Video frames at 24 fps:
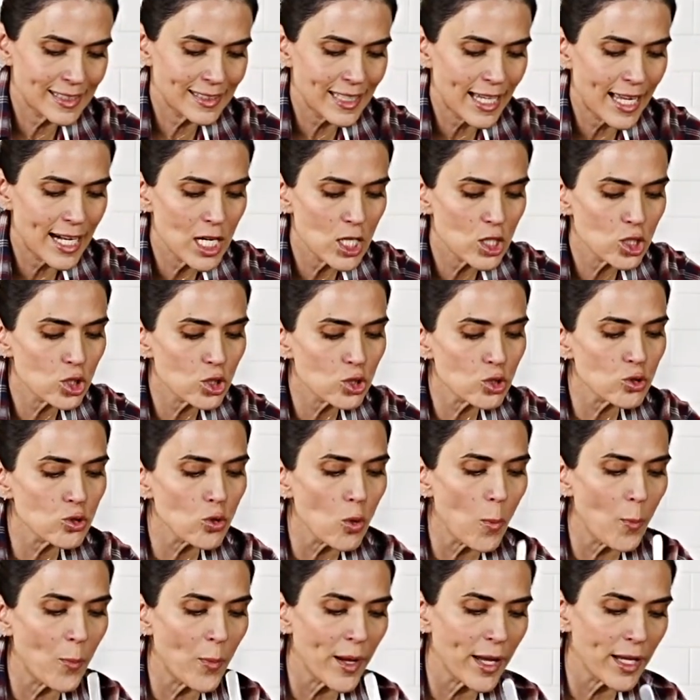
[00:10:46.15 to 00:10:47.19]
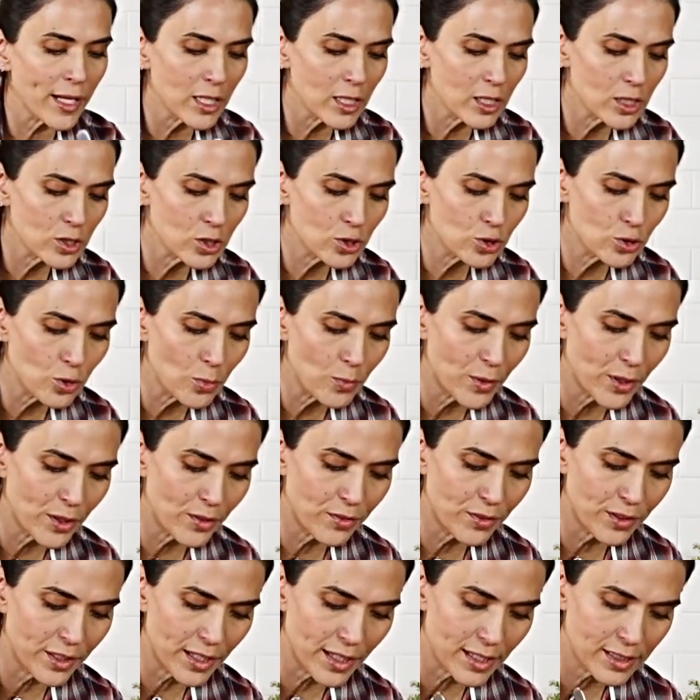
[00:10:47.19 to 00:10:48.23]
están súper, súper
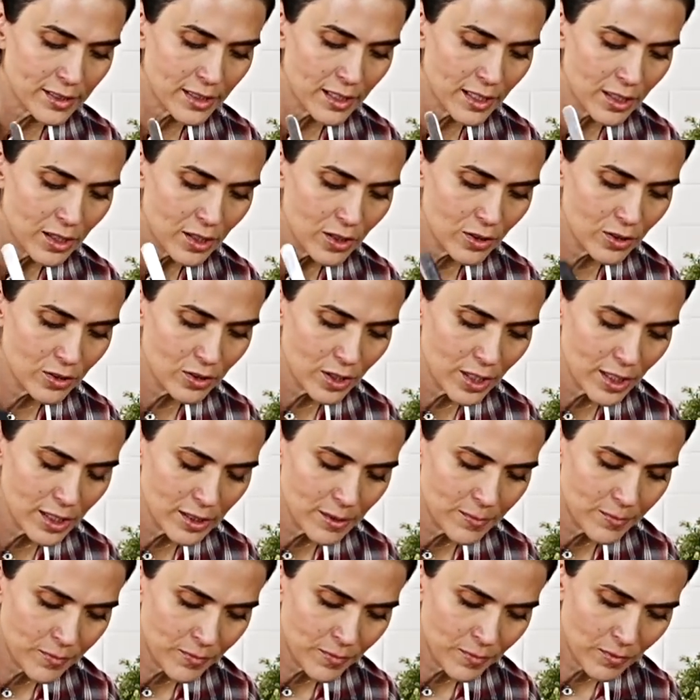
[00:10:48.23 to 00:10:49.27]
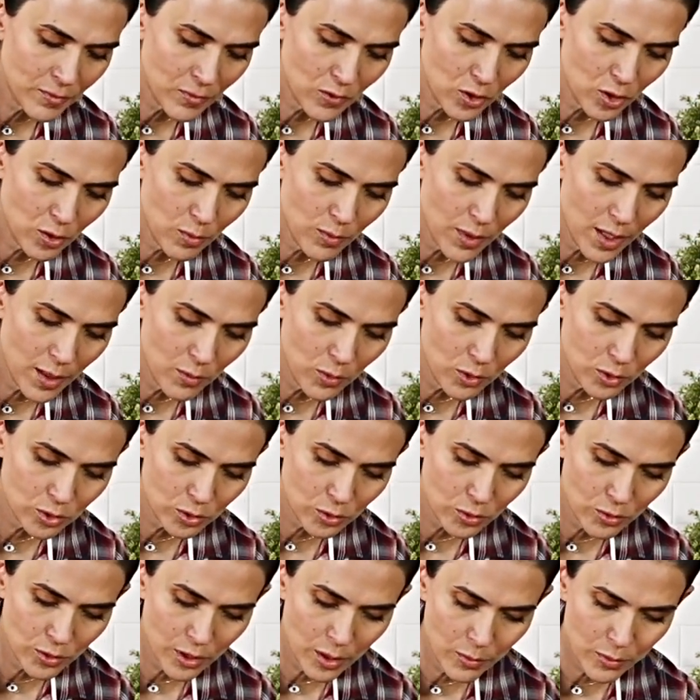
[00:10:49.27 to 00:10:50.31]
frías. Entonces,
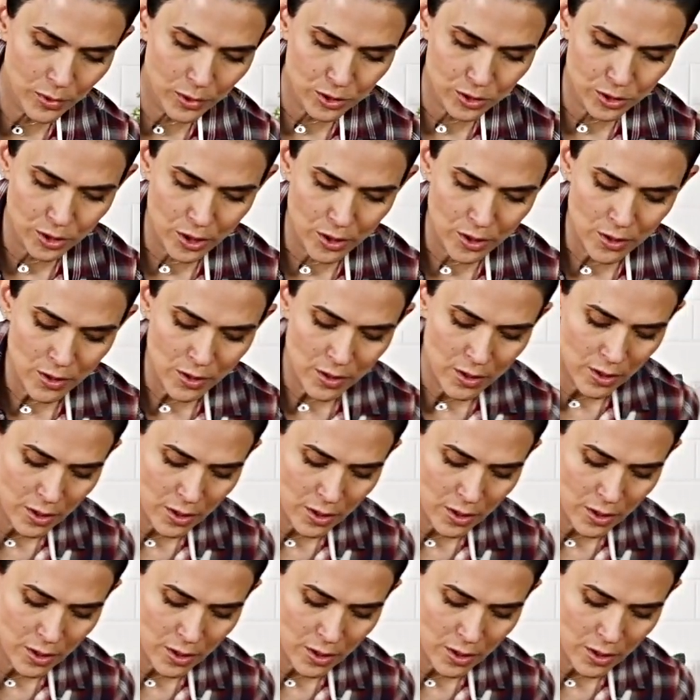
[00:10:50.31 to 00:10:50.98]
tomamos una porción